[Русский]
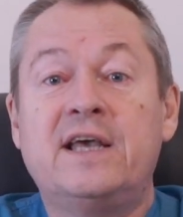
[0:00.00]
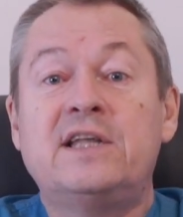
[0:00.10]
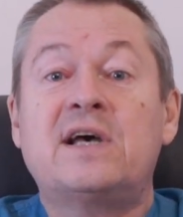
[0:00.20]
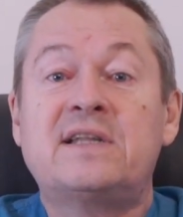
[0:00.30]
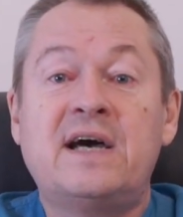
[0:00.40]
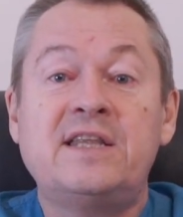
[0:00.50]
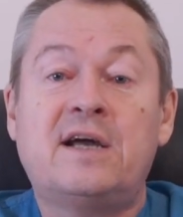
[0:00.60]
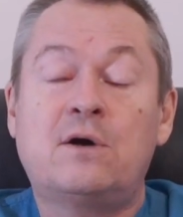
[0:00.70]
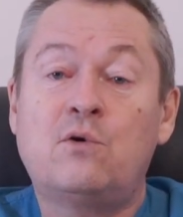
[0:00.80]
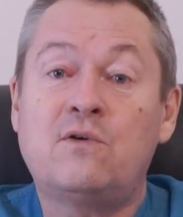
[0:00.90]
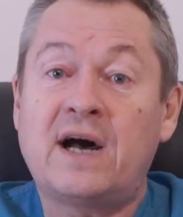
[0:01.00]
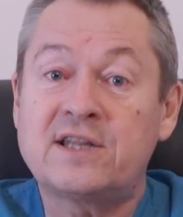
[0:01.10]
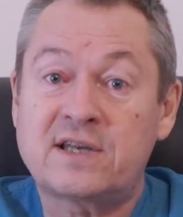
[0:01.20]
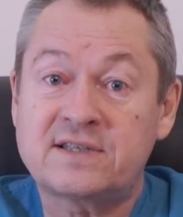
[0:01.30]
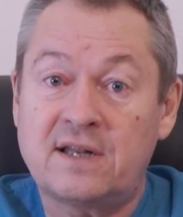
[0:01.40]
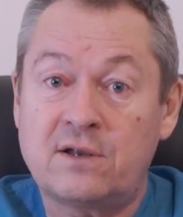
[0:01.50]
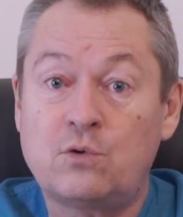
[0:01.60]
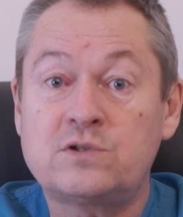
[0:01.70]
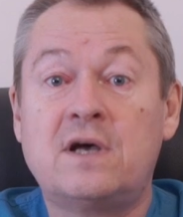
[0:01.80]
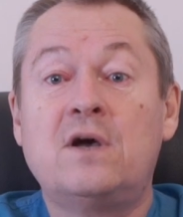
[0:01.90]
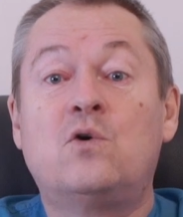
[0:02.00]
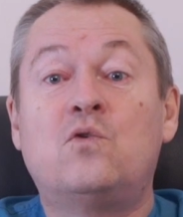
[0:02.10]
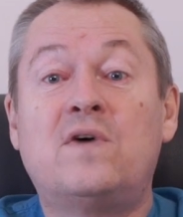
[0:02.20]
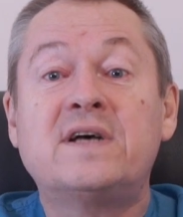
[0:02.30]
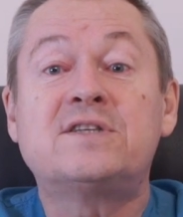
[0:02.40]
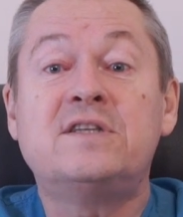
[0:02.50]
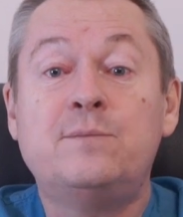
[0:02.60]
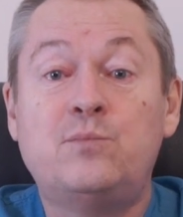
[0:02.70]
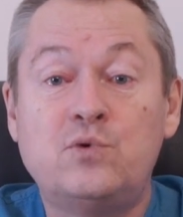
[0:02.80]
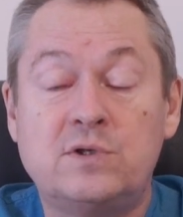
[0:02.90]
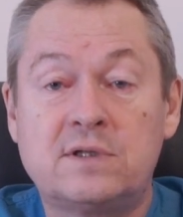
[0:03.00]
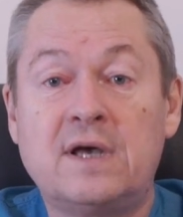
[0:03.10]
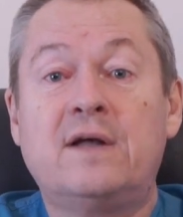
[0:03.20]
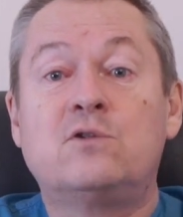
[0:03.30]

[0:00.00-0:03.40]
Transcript: и тогда никакого атеросклероза у вас не будет.